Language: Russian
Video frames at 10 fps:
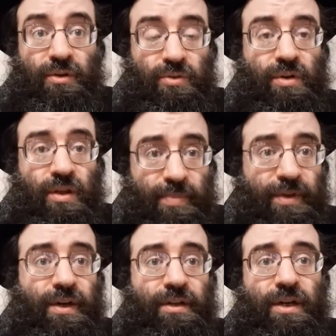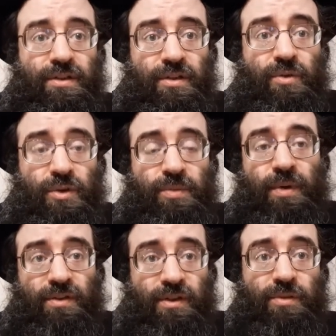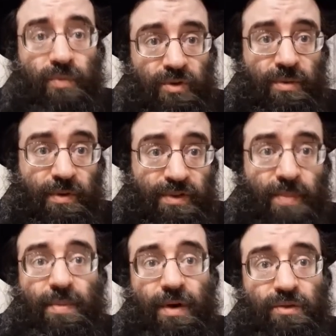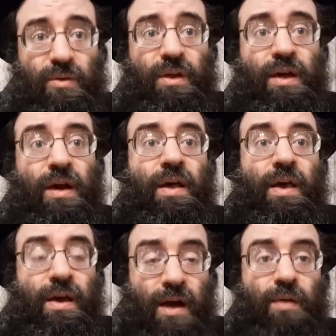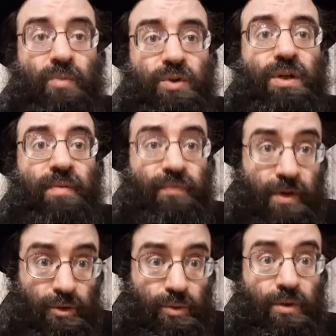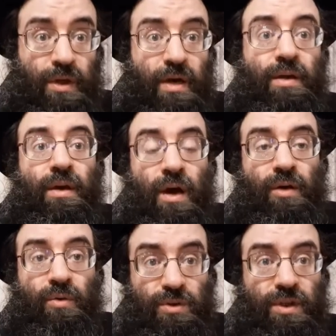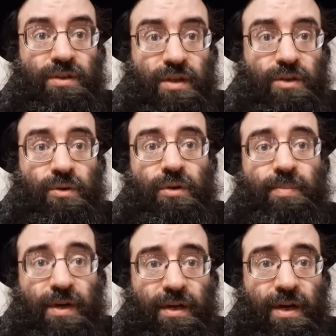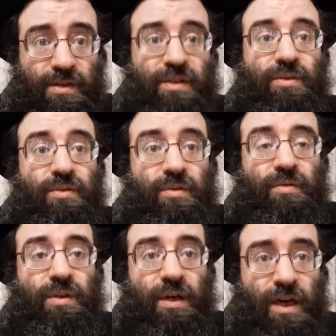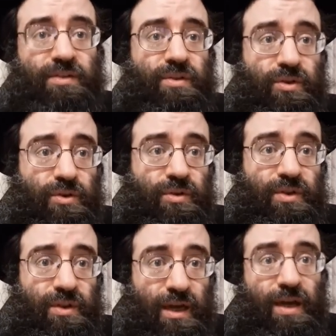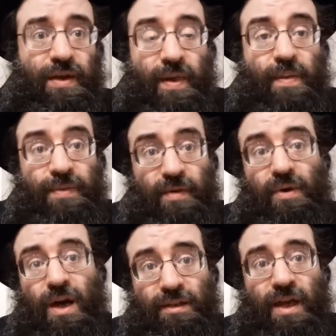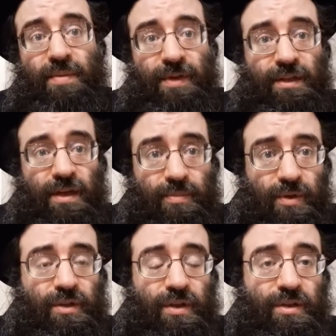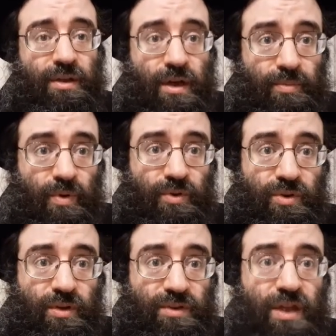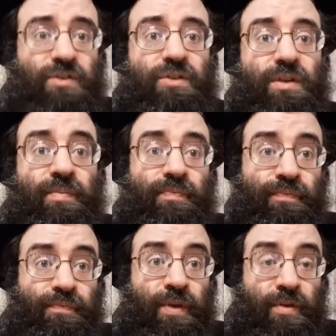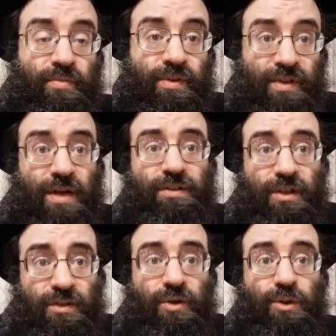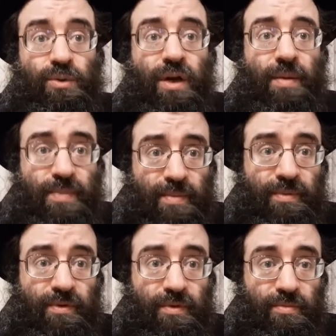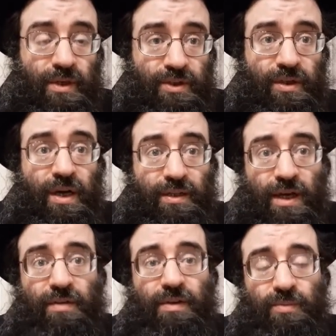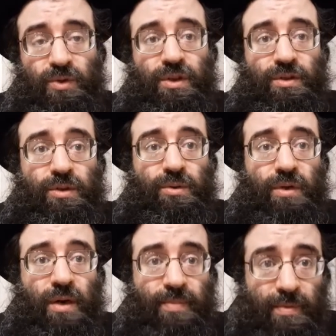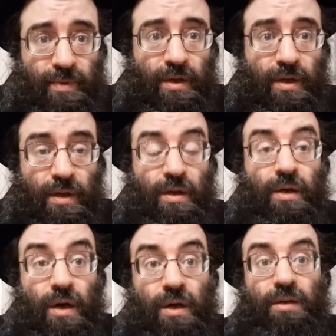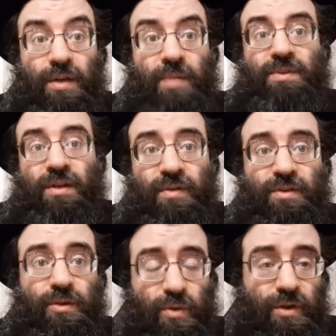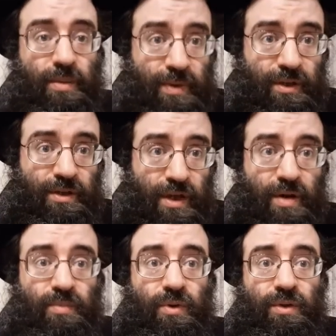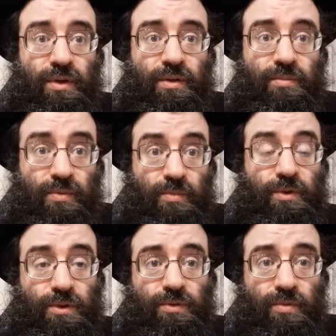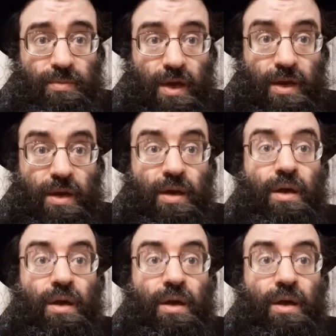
И Цурат Апетах – это один из очень простых способов, самый простой, наверное, как можно что-то окружить, да, что-то перегородить. Но вот оказывается, что детали того, когда именно это работает, это не так просто. И в частности, в местах, где есть решут арабим, в больших городах, возможно, есть решут арабим, а, там, соответственно, сурат апетах не работает, по большинству мнений.